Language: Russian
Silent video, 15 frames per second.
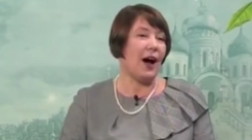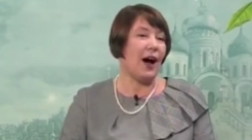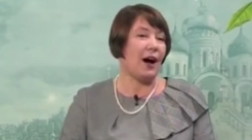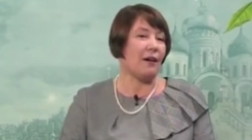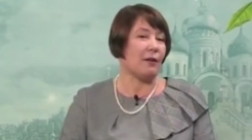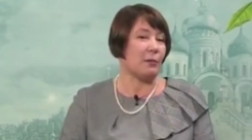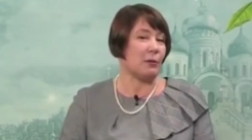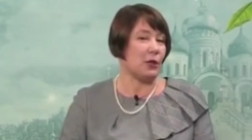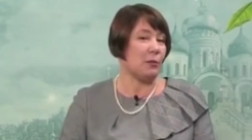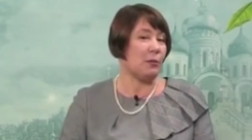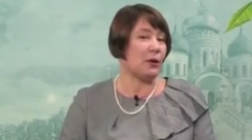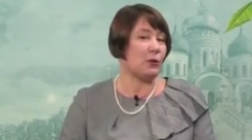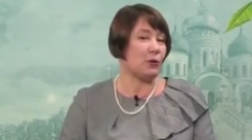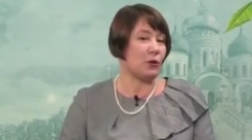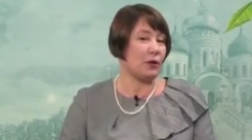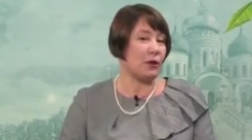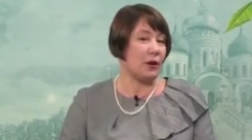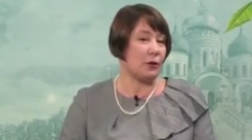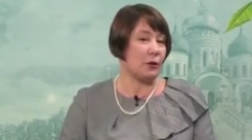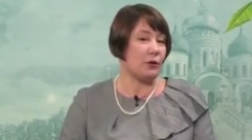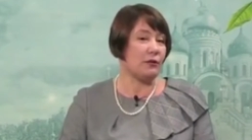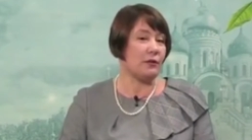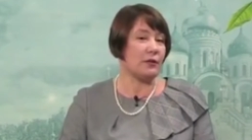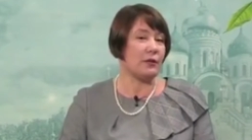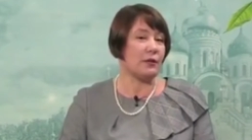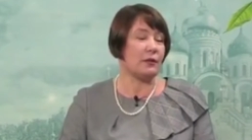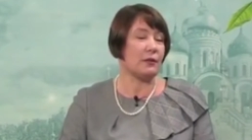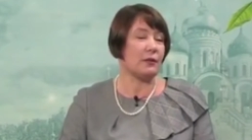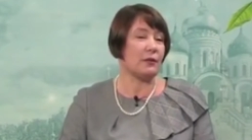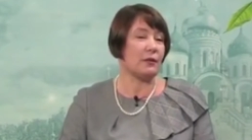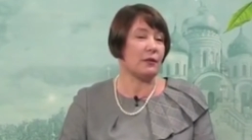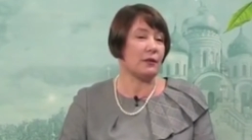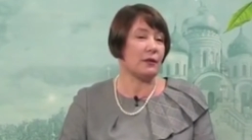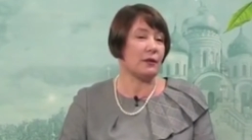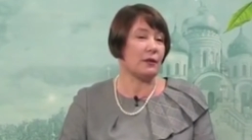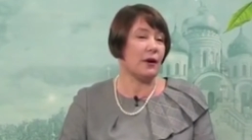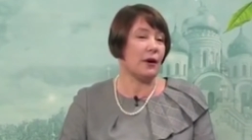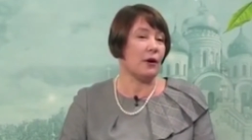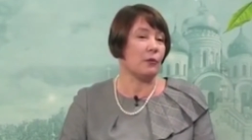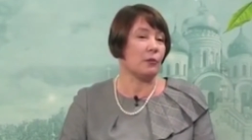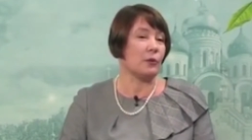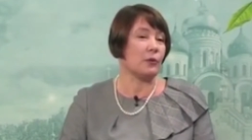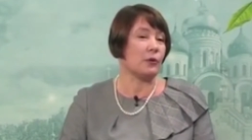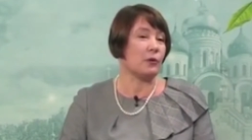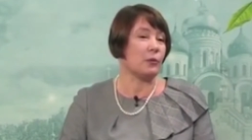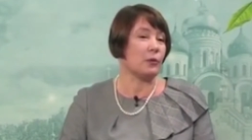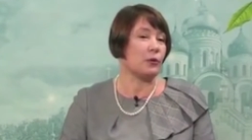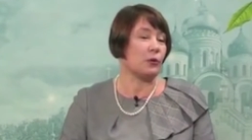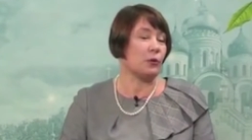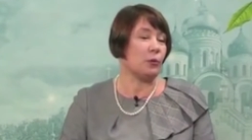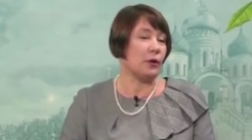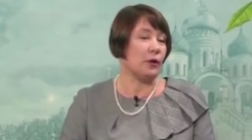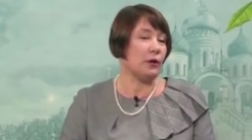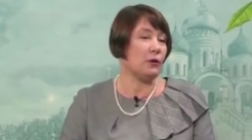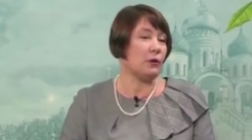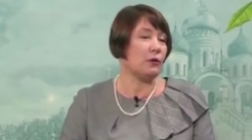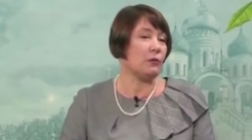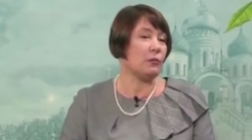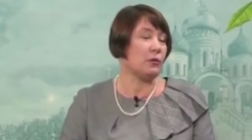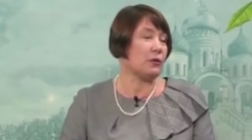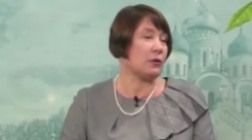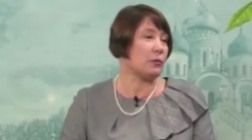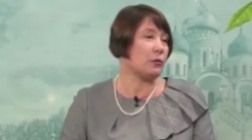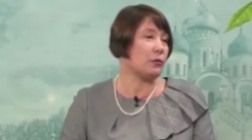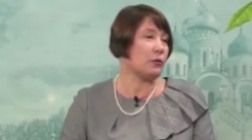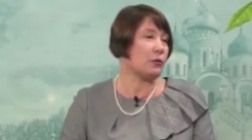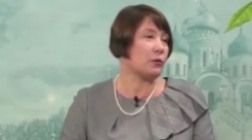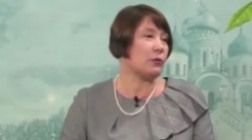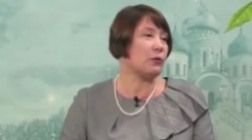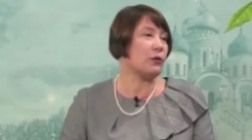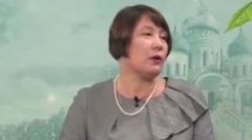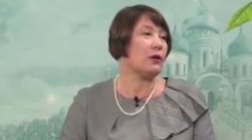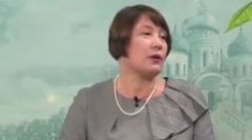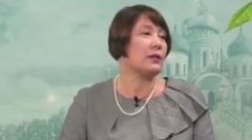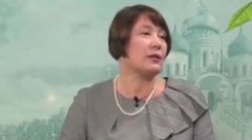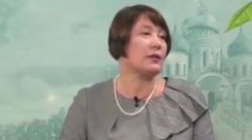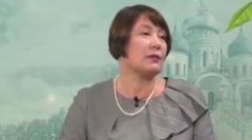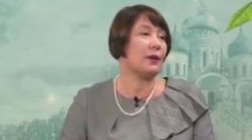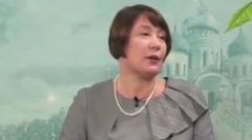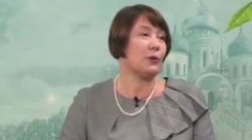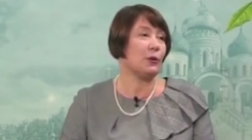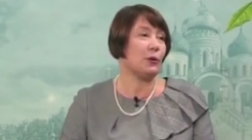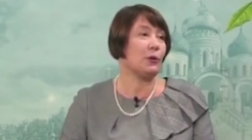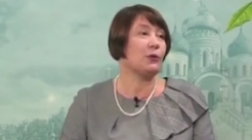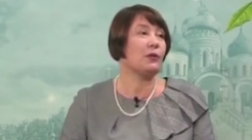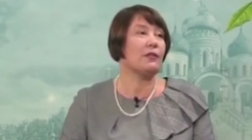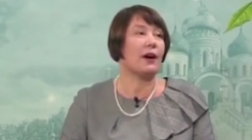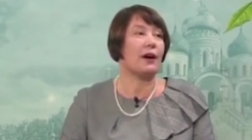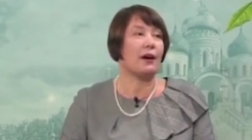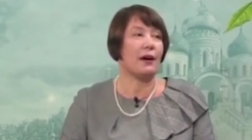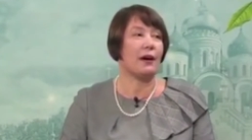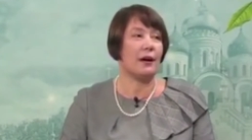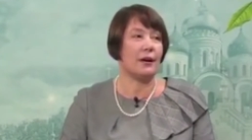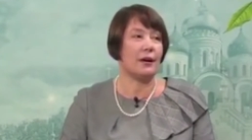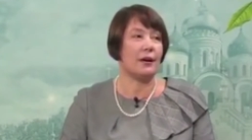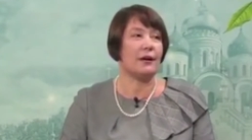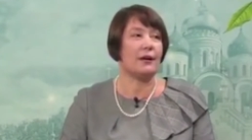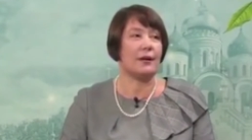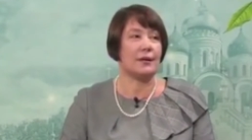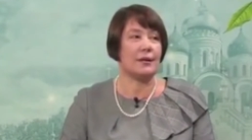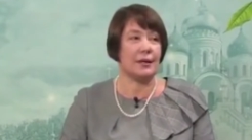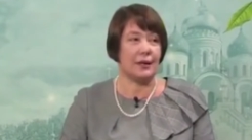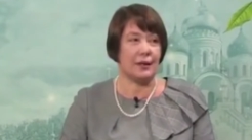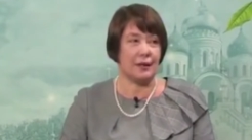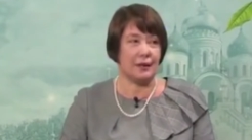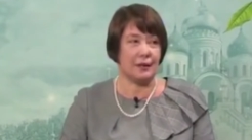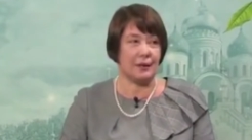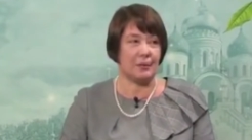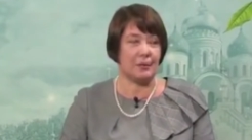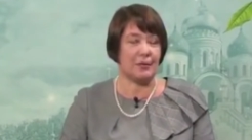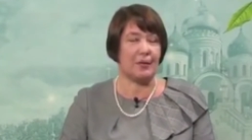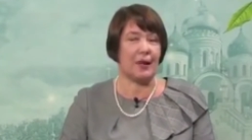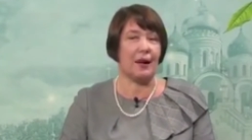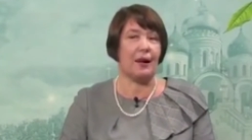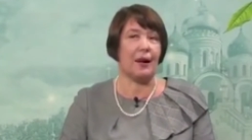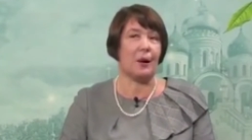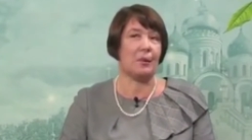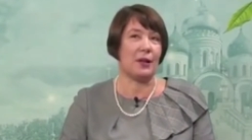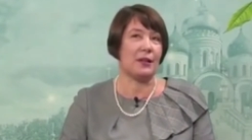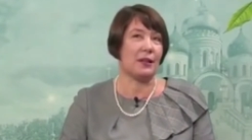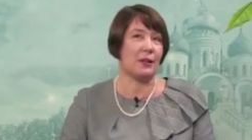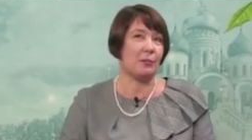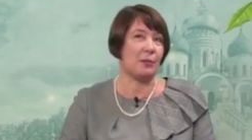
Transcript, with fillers: А вообще матушка готовилась э, к поступлению в Петербургскую консерваторию на вокальное отделение. Обладала